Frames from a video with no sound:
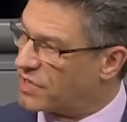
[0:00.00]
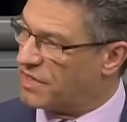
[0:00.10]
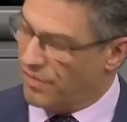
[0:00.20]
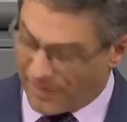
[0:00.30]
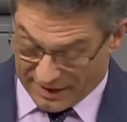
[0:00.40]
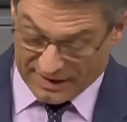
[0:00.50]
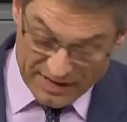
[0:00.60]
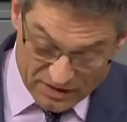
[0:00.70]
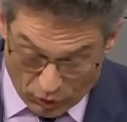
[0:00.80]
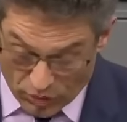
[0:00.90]
wo sie
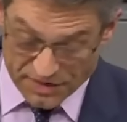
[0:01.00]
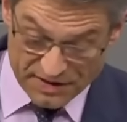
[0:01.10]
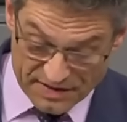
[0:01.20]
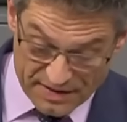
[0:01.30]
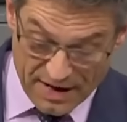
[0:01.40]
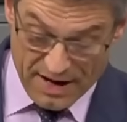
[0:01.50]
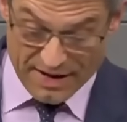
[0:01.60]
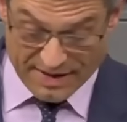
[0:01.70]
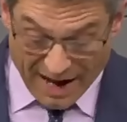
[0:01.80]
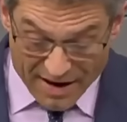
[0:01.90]
wirklich gut ist.
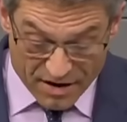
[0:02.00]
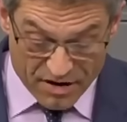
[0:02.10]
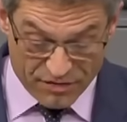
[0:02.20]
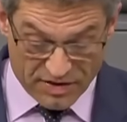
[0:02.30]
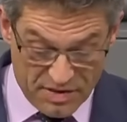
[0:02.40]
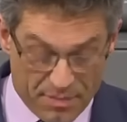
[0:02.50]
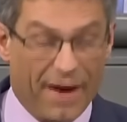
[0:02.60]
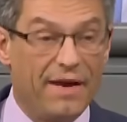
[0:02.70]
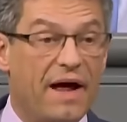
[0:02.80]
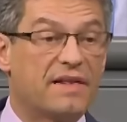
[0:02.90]
Dann wird die
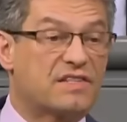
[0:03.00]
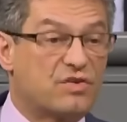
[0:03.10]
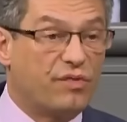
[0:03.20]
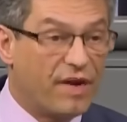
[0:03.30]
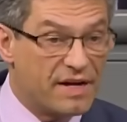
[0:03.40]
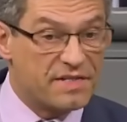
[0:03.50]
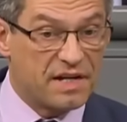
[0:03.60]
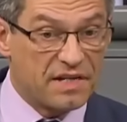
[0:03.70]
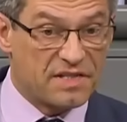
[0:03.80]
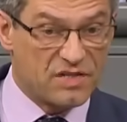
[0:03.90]
Bahn ein
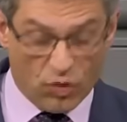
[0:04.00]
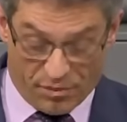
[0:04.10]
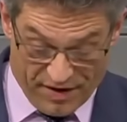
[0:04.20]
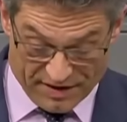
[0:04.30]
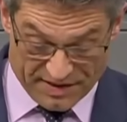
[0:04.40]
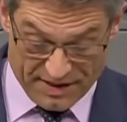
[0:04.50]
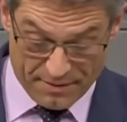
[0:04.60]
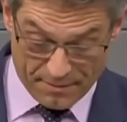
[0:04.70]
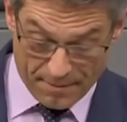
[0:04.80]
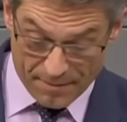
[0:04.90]
zuverlässiges Zugpferd sein.
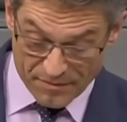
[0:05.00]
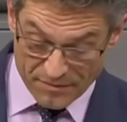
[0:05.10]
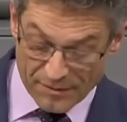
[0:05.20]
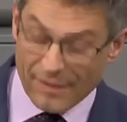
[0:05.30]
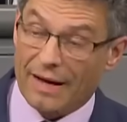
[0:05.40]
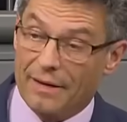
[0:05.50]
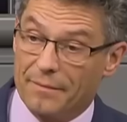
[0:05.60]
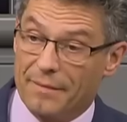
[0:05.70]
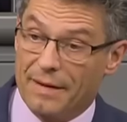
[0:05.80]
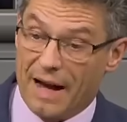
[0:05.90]

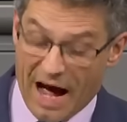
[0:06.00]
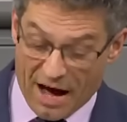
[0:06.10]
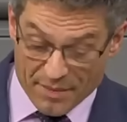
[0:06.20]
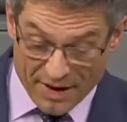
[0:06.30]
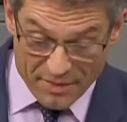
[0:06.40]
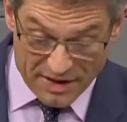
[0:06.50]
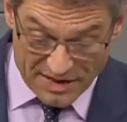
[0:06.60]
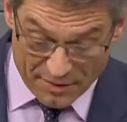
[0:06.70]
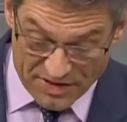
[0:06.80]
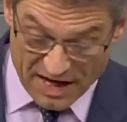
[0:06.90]
Aber, meine
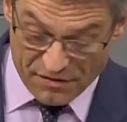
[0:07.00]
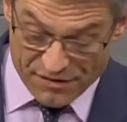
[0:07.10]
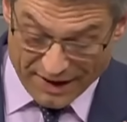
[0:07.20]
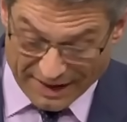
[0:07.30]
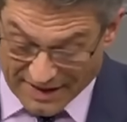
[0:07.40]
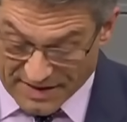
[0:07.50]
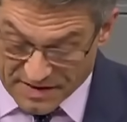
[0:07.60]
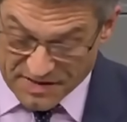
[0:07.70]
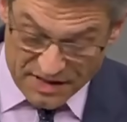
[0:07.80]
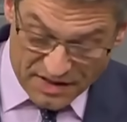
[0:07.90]
Damen und Herren, vergessen
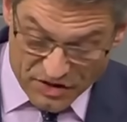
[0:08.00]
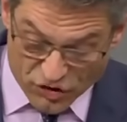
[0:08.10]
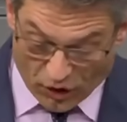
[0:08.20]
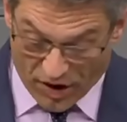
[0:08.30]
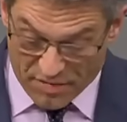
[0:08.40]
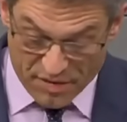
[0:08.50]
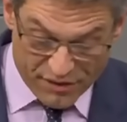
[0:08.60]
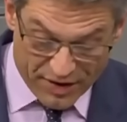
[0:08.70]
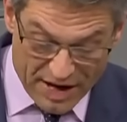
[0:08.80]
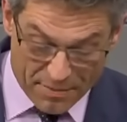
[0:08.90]
Sie die Träume
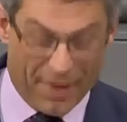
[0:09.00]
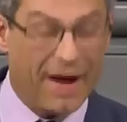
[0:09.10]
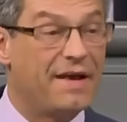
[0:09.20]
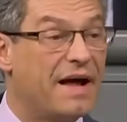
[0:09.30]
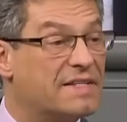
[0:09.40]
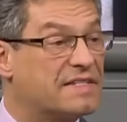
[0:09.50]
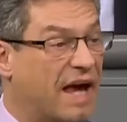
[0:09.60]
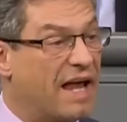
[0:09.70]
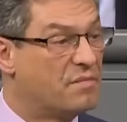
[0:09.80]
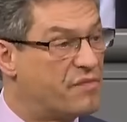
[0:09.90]
von der Bahn als
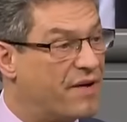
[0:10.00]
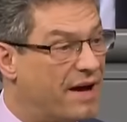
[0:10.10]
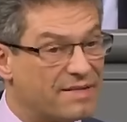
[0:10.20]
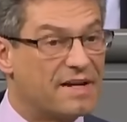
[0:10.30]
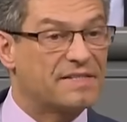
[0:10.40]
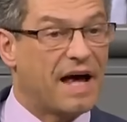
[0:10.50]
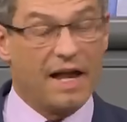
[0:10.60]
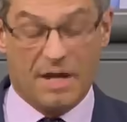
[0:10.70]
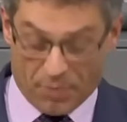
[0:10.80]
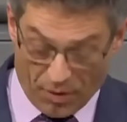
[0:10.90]
Rennpferd, das
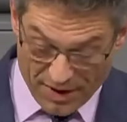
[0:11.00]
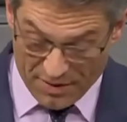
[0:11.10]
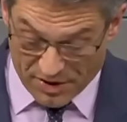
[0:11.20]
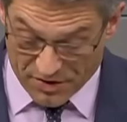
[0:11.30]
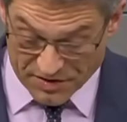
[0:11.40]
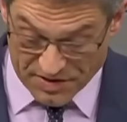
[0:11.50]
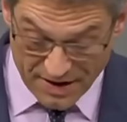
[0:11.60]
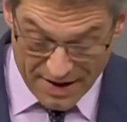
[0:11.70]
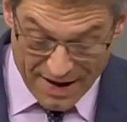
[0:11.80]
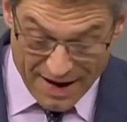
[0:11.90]
alle Probleme löst.
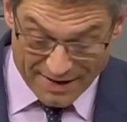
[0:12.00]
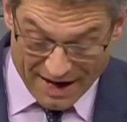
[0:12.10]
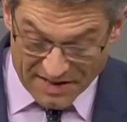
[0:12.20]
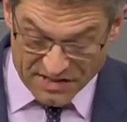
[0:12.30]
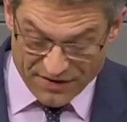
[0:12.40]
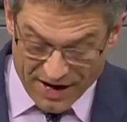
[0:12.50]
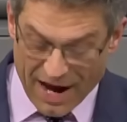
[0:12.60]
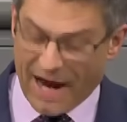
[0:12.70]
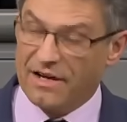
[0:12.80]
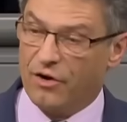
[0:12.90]
Das wäre
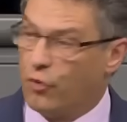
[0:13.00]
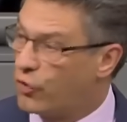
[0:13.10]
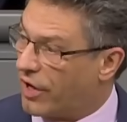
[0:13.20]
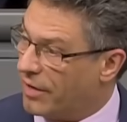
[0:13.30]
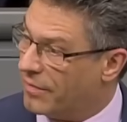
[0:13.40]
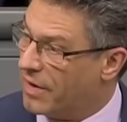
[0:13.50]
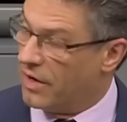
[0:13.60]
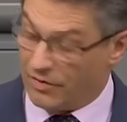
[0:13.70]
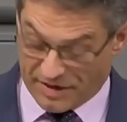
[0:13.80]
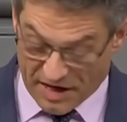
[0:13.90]
eine Lüge.
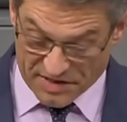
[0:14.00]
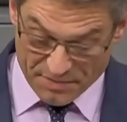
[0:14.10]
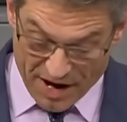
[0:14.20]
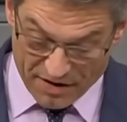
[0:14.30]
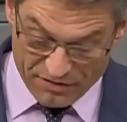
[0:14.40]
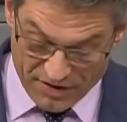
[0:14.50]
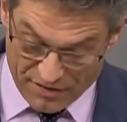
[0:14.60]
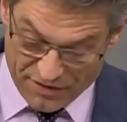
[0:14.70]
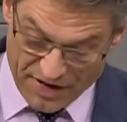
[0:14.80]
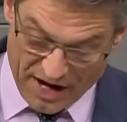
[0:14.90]
Und das machen wir
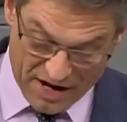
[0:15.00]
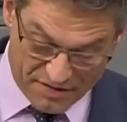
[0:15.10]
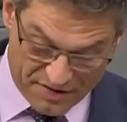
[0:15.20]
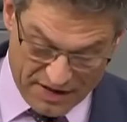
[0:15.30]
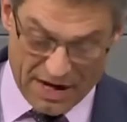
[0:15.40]
von der AfD